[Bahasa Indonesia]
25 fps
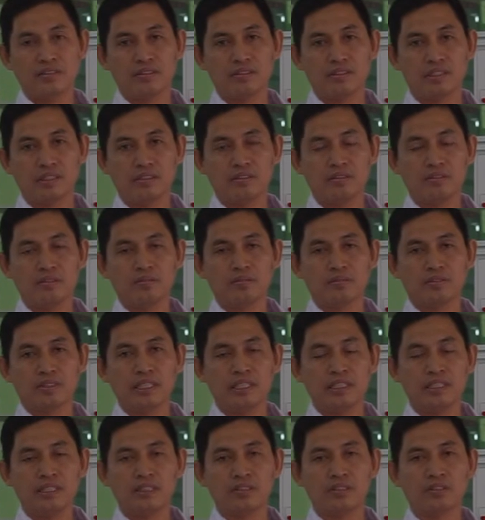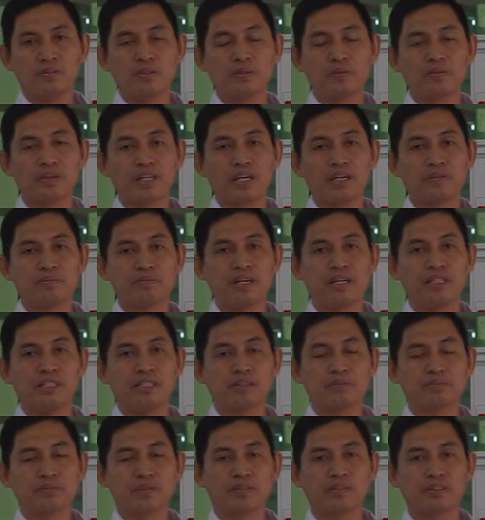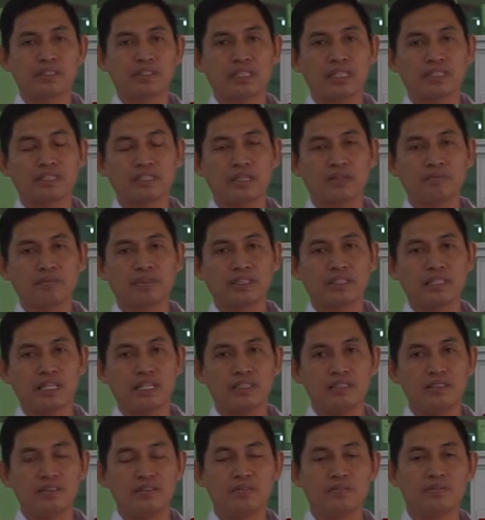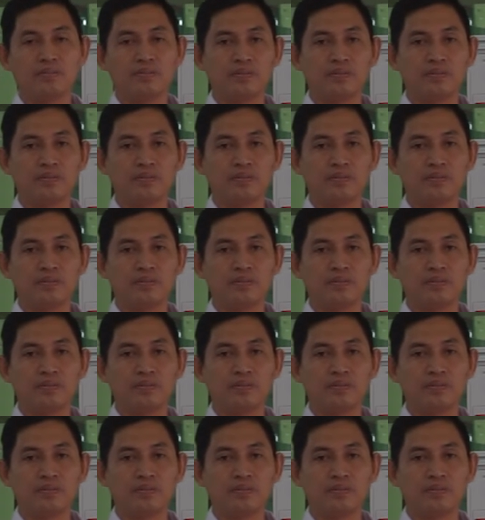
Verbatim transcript: Nah, mungkin itu beberapa yang perlu kita sampaikan